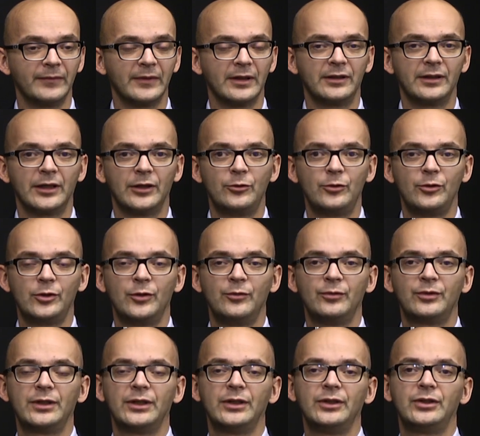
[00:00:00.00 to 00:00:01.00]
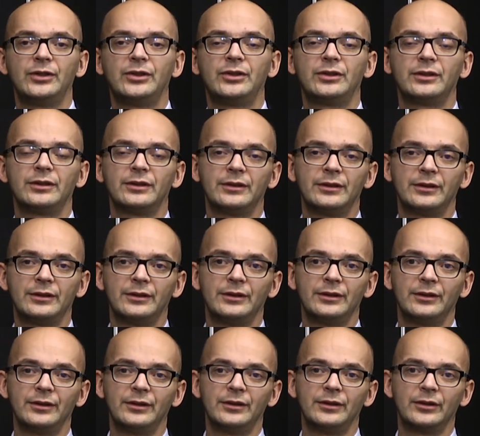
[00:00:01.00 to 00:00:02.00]
na drugą część y,
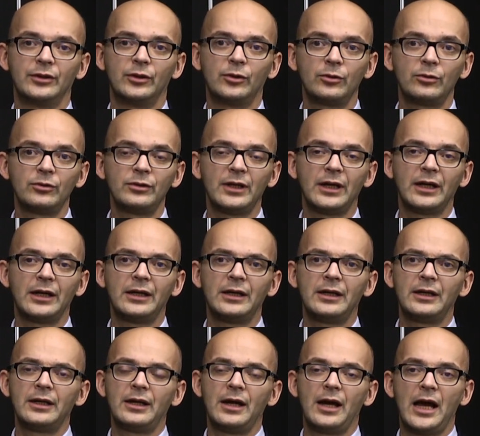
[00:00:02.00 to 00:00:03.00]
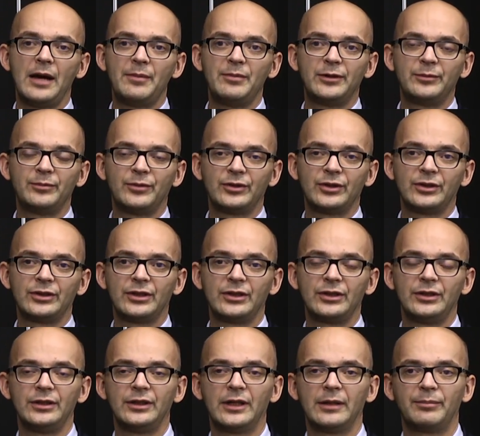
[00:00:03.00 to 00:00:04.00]
grudnia, a być może też
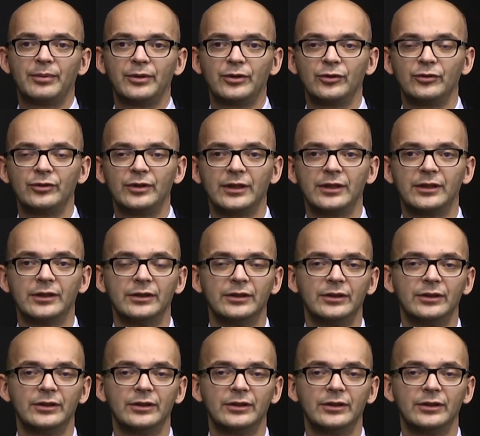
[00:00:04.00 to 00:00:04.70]
i na początek